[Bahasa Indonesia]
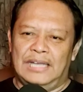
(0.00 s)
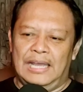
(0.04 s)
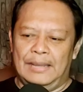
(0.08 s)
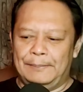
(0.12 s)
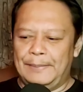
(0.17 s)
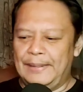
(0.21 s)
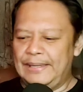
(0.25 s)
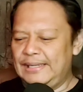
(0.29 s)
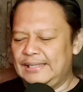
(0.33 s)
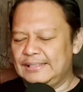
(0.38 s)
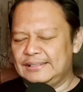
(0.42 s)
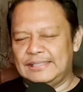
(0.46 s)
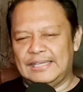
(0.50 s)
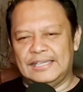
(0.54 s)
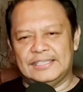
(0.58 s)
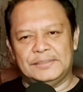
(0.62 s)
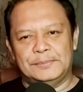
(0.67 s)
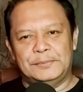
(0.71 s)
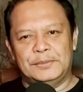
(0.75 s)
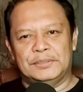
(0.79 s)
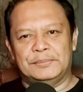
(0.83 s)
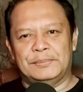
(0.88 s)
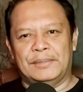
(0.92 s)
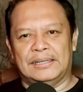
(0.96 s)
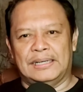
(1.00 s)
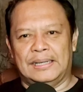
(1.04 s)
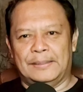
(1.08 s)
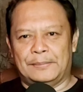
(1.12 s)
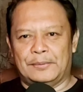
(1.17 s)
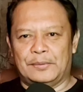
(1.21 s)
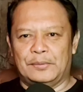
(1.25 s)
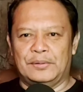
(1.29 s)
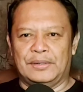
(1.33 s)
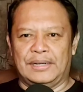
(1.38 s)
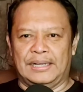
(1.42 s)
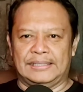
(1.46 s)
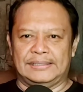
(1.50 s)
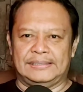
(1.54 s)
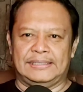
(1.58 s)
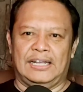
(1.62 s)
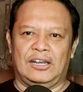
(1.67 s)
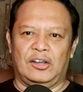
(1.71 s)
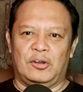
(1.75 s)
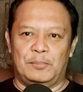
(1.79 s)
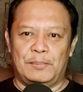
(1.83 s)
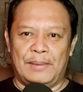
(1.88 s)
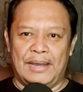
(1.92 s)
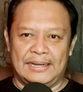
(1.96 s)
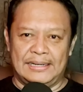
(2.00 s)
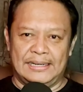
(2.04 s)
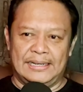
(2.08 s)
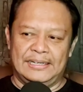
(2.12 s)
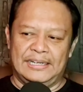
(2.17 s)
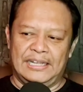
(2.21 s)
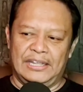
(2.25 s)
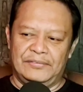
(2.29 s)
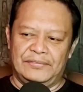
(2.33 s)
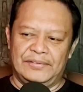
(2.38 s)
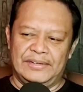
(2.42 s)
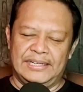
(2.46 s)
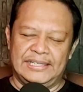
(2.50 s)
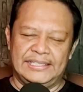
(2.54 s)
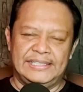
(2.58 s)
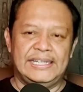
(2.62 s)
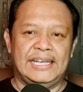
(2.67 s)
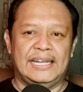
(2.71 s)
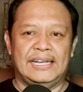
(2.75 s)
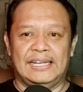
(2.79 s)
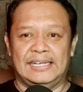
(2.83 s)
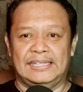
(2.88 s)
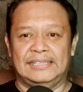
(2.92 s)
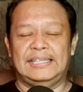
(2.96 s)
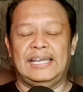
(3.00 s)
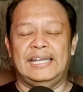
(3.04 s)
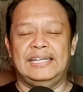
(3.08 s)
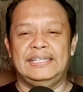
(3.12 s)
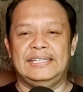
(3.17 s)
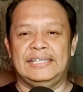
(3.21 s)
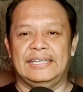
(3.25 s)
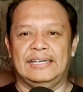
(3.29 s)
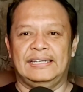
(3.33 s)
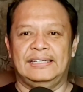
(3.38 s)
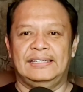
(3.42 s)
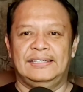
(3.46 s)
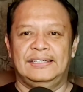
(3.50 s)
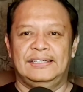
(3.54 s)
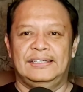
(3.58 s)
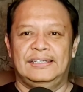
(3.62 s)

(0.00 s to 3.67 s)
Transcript: Apa yang saya sebut makna progres? Kalau makna definisi adalah tadi ya,